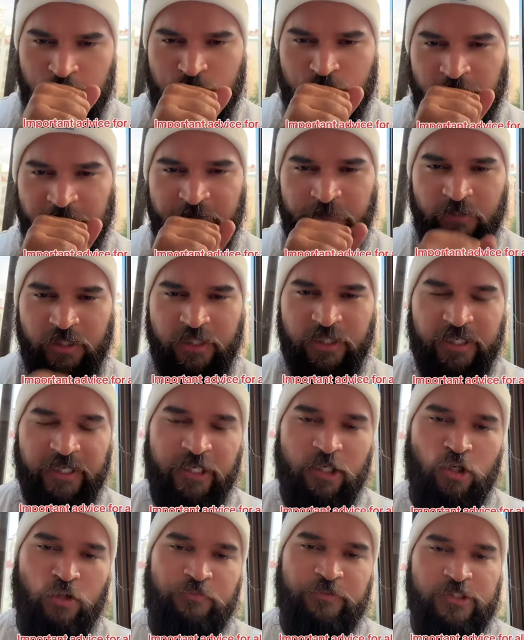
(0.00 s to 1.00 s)
जो आइमा का
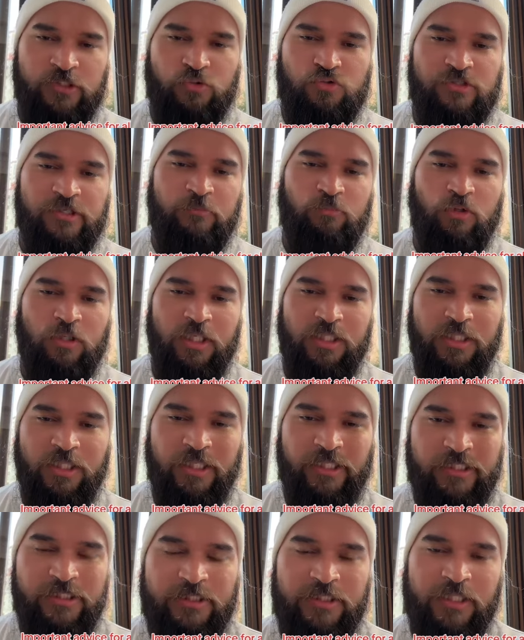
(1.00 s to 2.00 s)
हेड ऑफिस है उसने बोला था
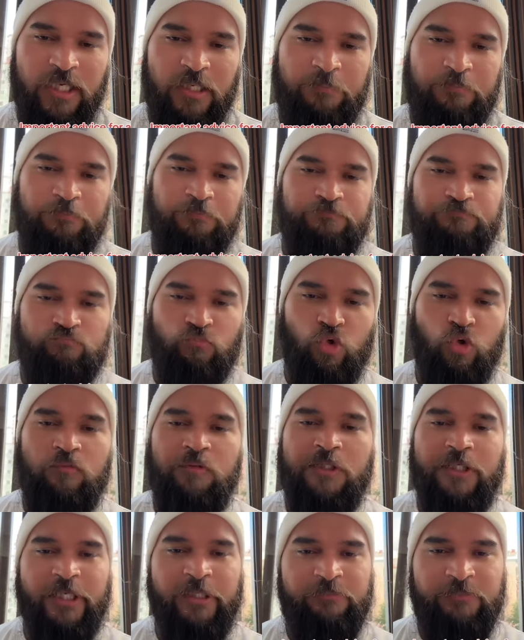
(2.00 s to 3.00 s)
कि जी आप ओवर
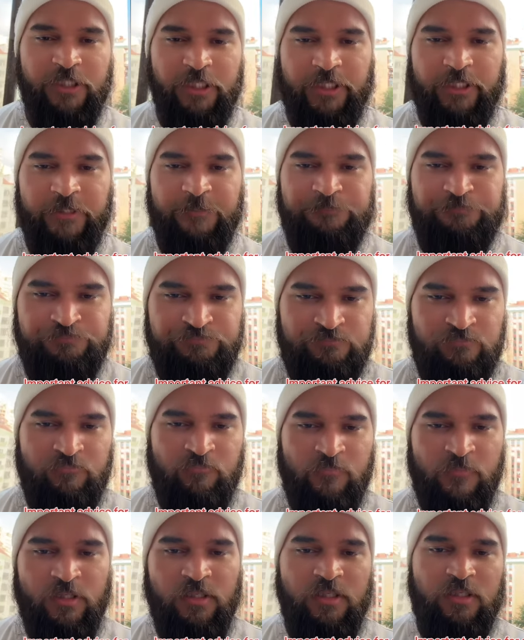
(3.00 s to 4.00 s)
टाइम करिए
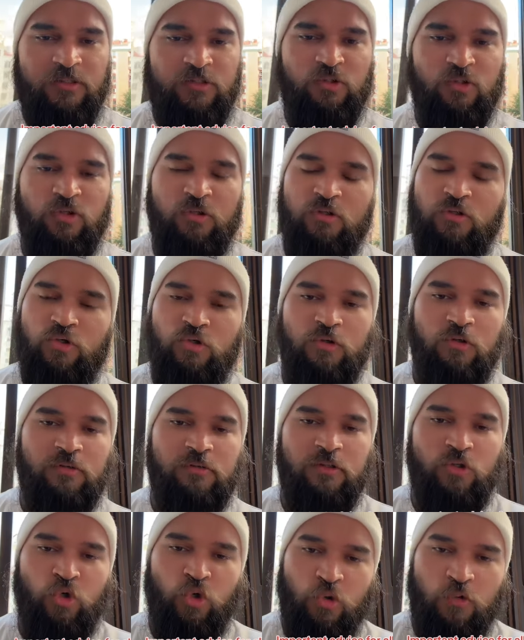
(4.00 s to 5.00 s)
तो
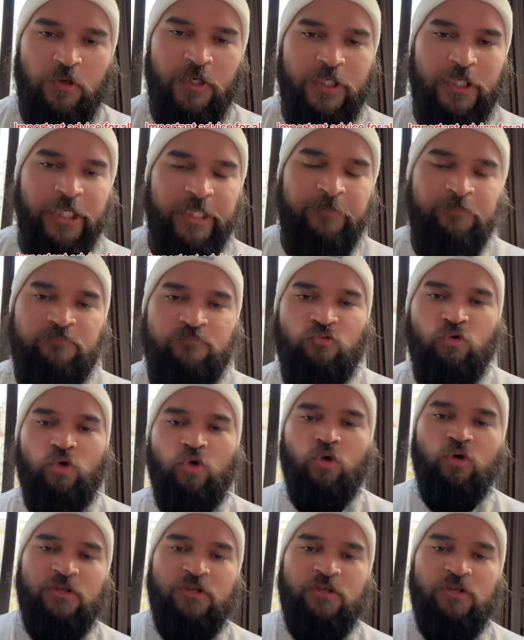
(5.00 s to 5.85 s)
ओवर टाइम वो लोग